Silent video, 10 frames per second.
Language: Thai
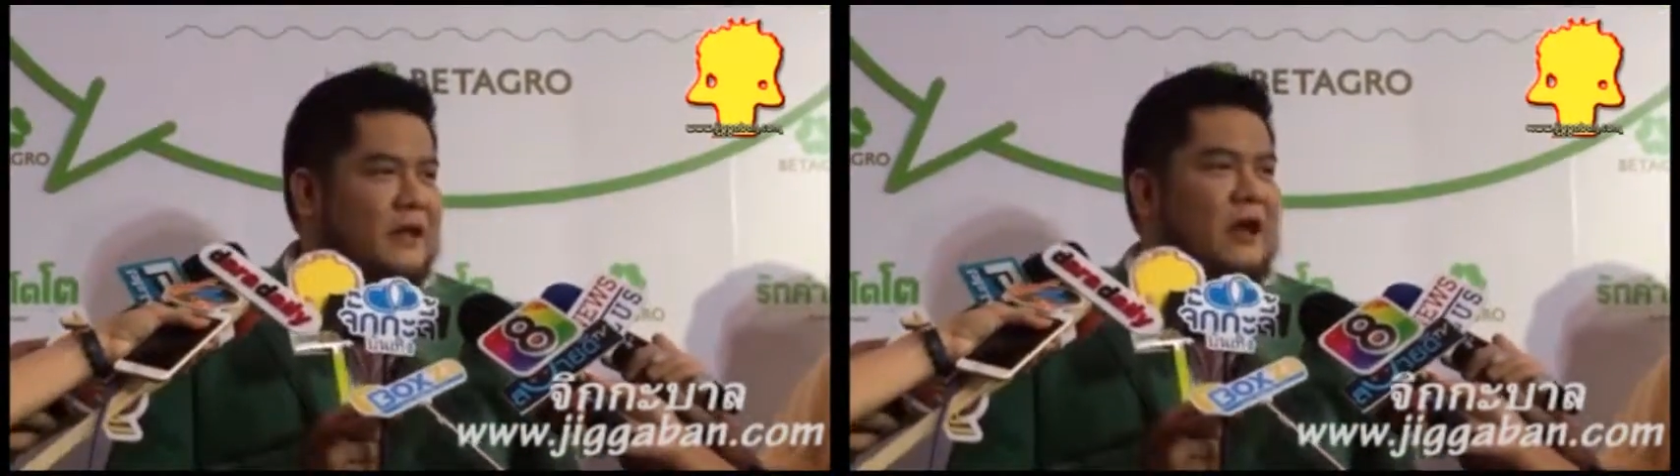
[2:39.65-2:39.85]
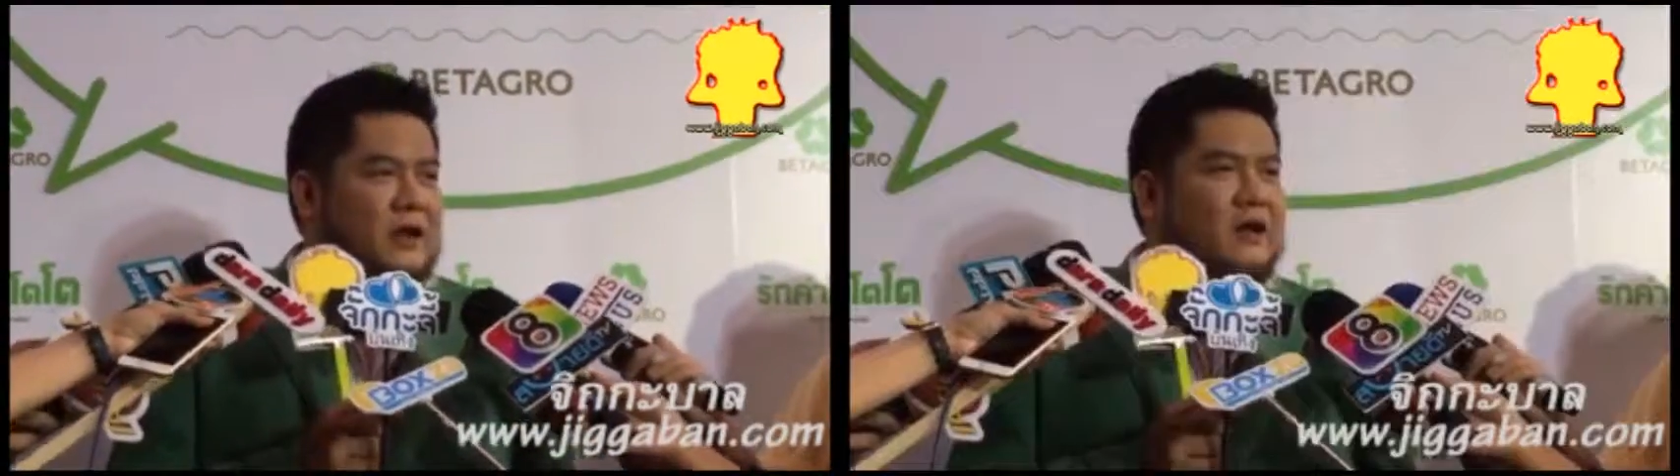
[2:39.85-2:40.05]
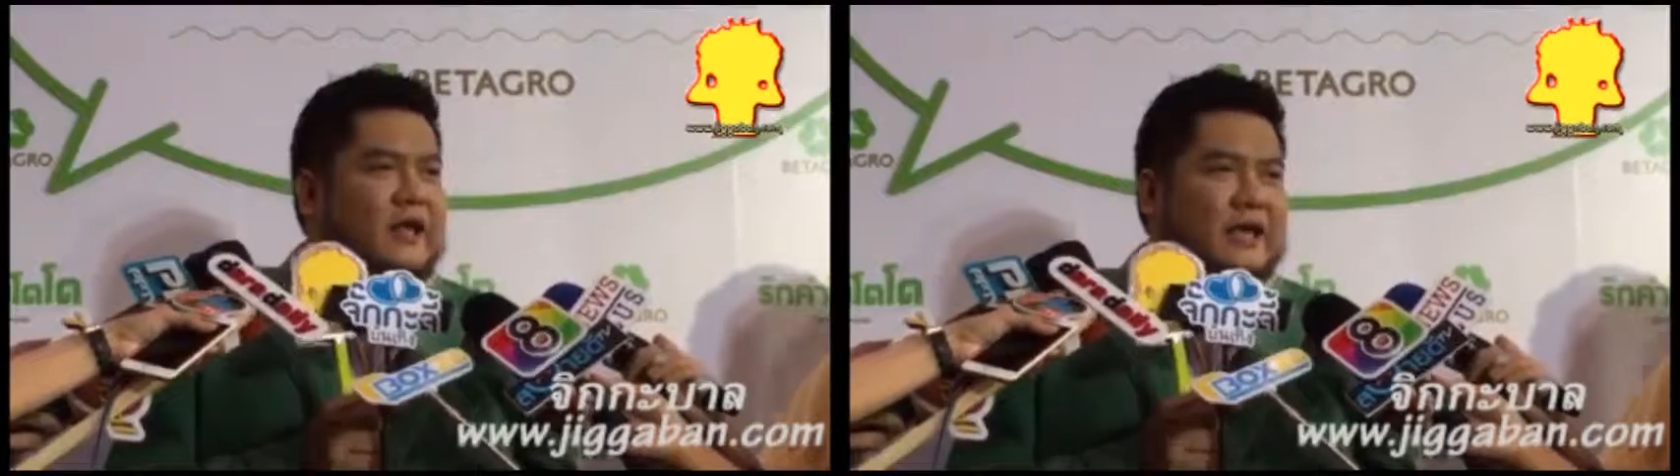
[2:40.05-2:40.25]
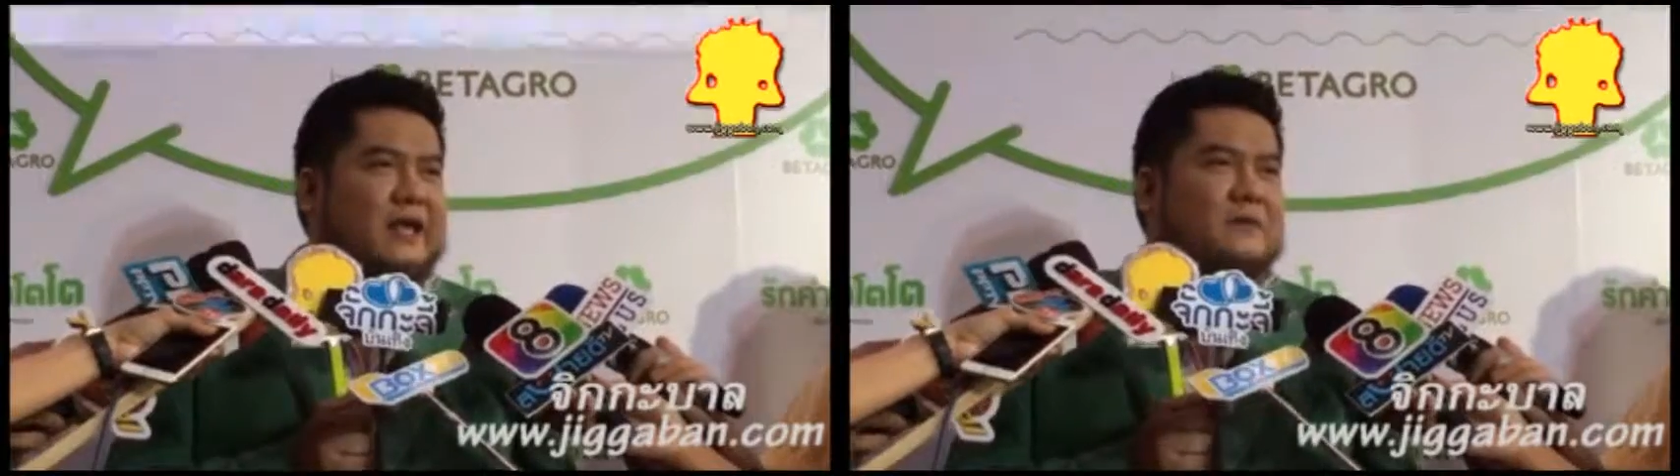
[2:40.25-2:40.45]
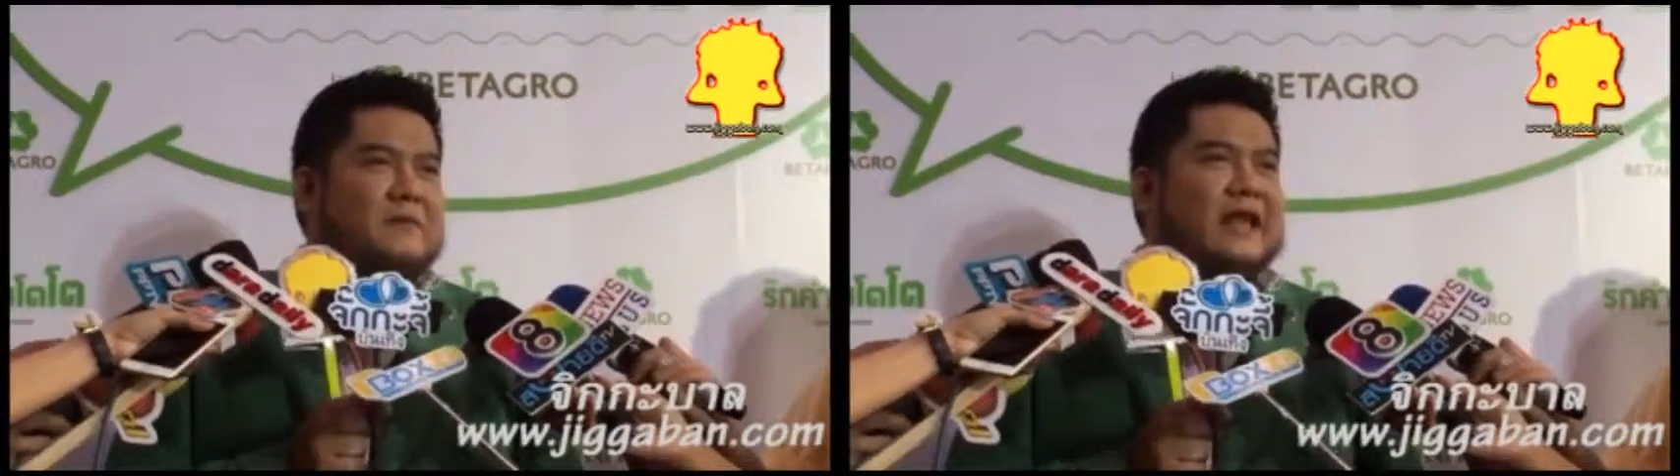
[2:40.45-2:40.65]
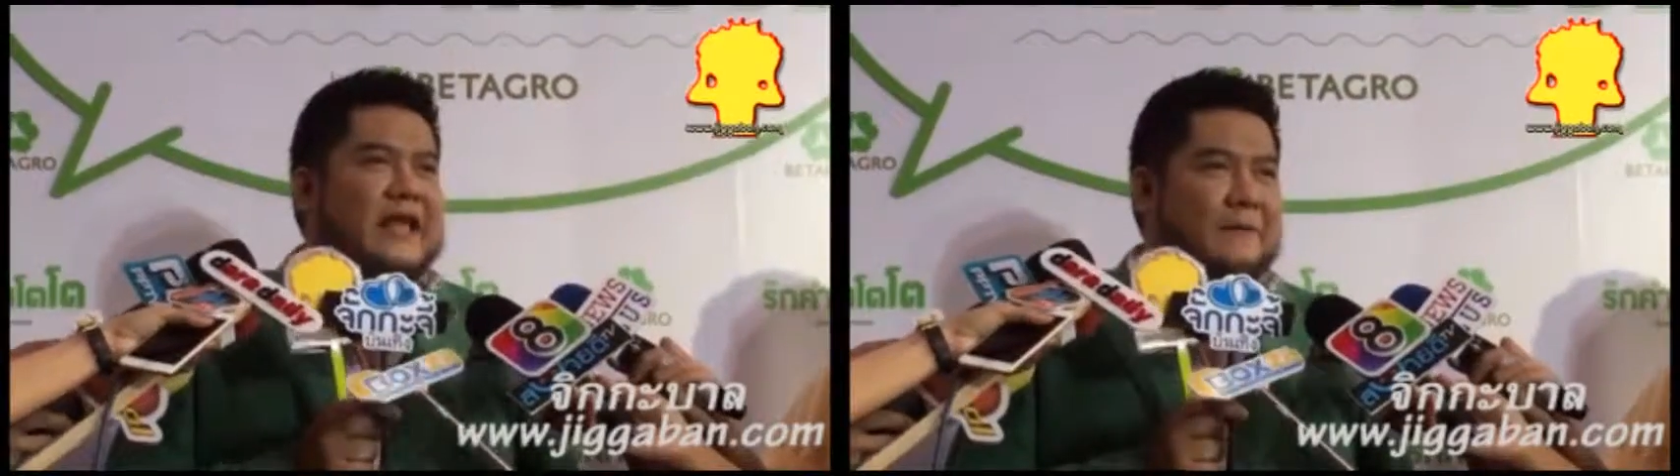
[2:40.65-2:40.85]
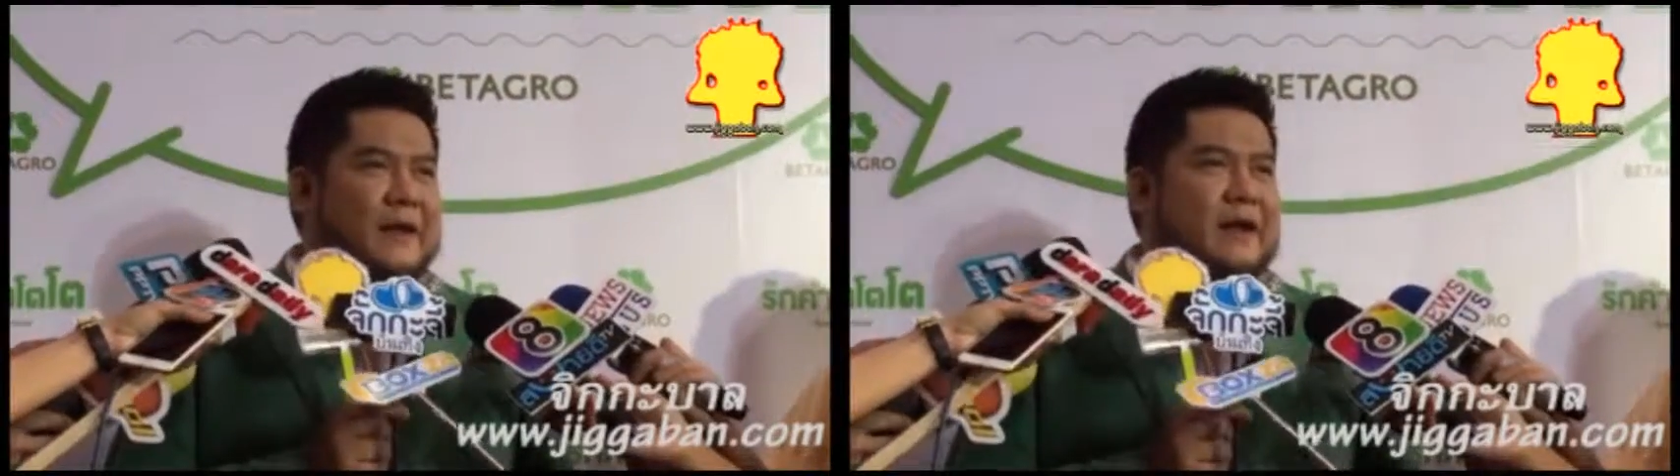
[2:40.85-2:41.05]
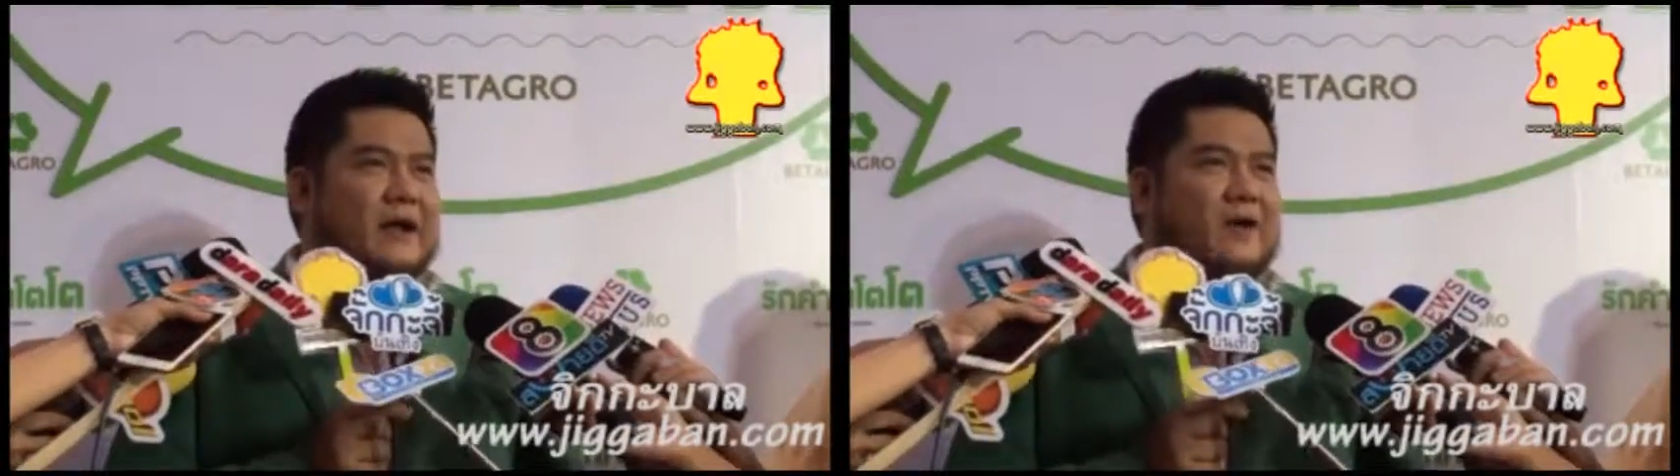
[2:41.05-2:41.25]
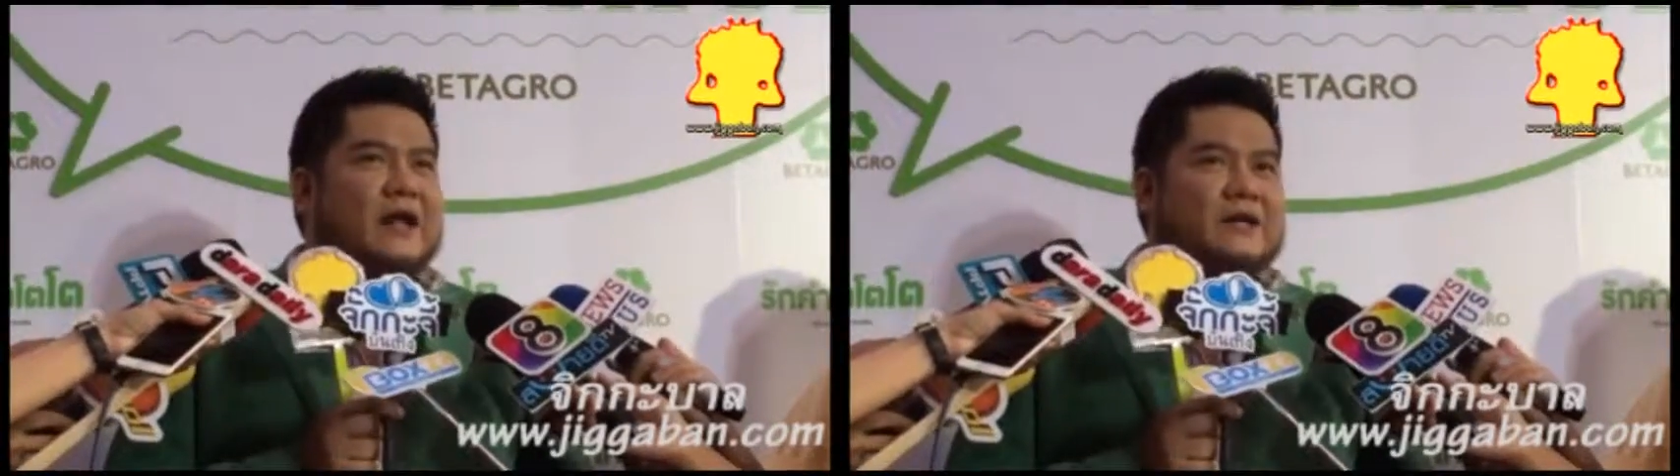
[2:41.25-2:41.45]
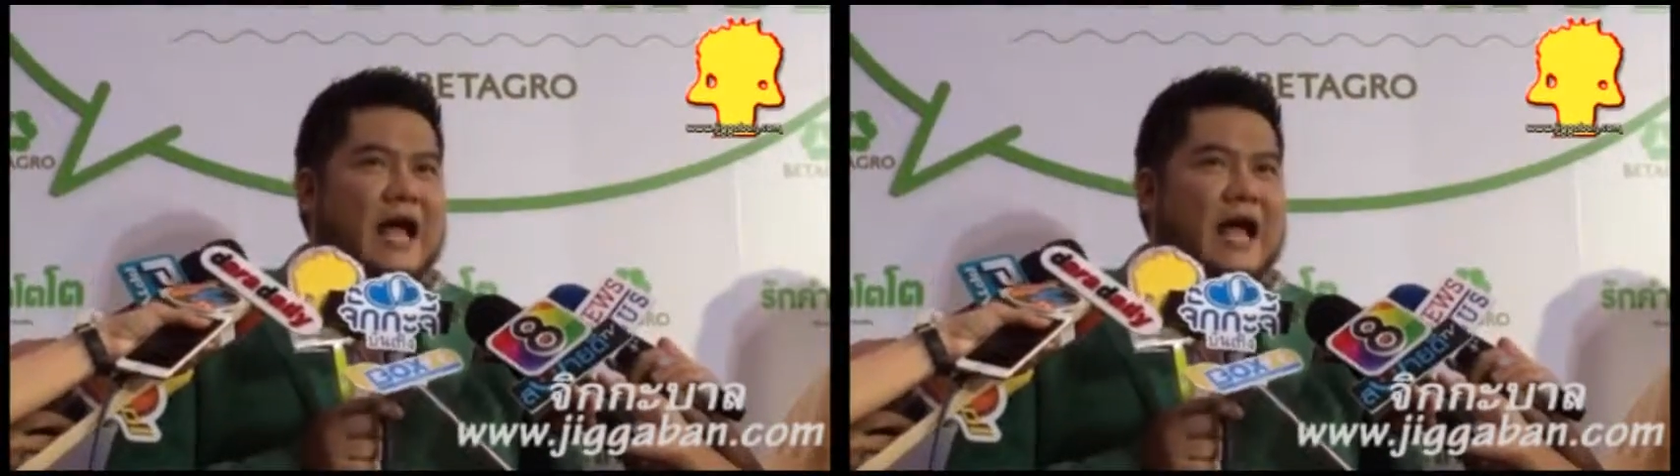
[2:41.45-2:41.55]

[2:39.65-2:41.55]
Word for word: เราก็เลยคิดเบนเข็มไปทางว่า